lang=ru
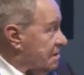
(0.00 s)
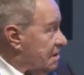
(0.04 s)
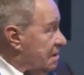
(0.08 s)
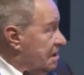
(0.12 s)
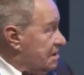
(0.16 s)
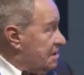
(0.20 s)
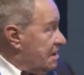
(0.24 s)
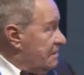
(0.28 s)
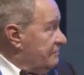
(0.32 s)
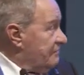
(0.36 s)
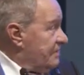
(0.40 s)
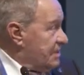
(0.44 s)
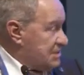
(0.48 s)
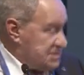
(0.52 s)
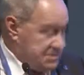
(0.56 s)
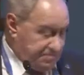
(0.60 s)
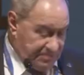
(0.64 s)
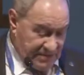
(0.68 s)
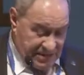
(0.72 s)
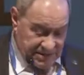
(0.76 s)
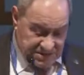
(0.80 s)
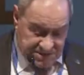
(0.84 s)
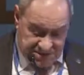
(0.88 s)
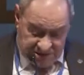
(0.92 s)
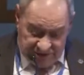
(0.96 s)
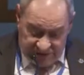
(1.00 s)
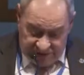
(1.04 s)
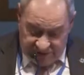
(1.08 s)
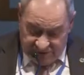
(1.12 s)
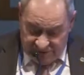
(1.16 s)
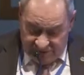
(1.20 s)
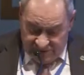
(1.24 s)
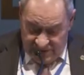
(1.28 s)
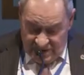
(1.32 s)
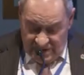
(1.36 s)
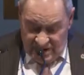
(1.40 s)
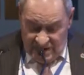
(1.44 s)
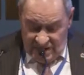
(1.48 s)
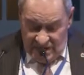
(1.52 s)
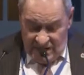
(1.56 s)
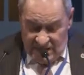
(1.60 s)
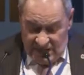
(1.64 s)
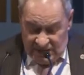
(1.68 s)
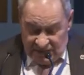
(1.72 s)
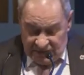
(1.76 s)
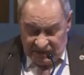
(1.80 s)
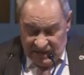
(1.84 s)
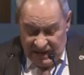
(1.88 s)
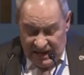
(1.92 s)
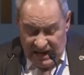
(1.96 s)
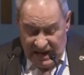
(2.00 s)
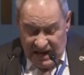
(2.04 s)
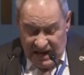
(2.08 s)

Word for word: Это 20%. Да,